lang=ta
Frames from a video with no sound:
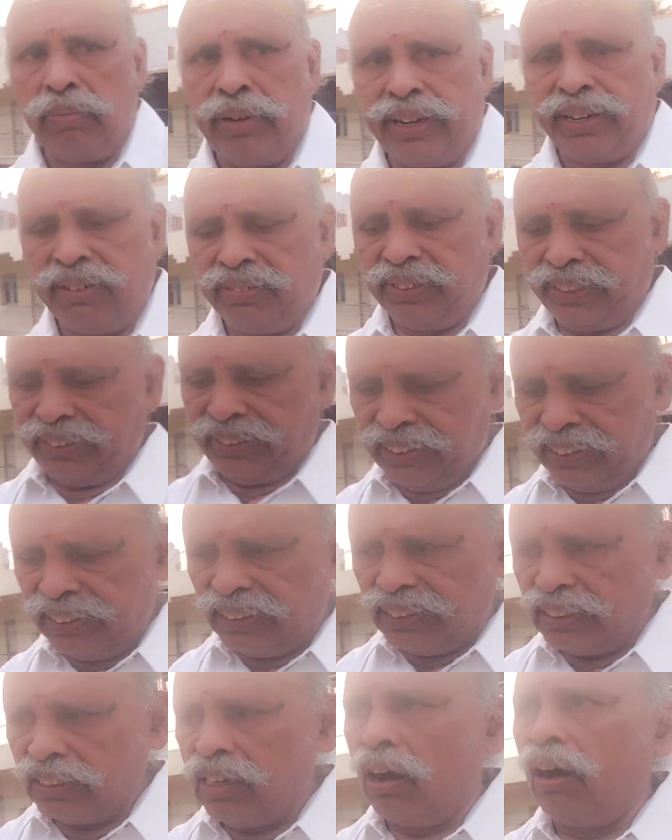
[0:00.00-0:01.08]
மரம் வந்து
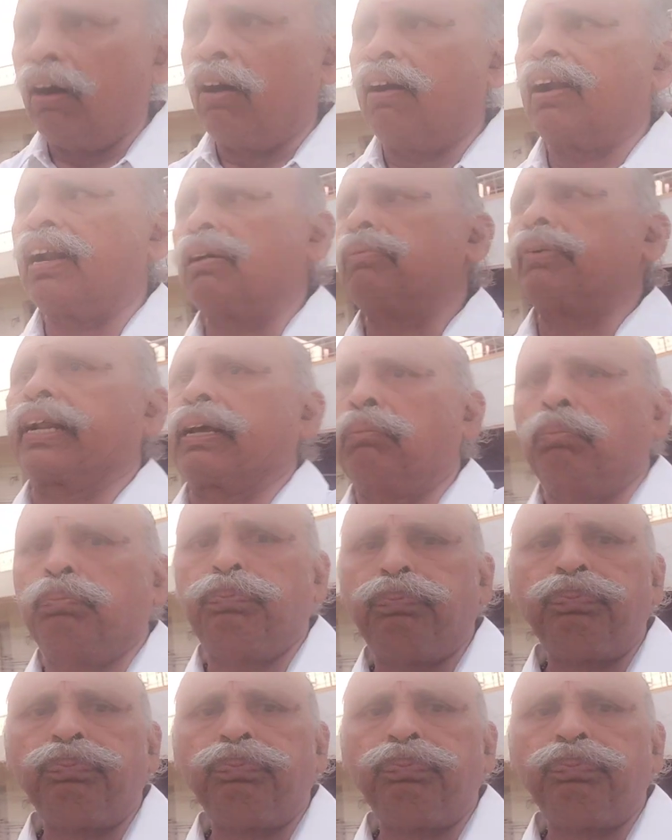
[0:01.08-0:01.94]
ஆலமரம்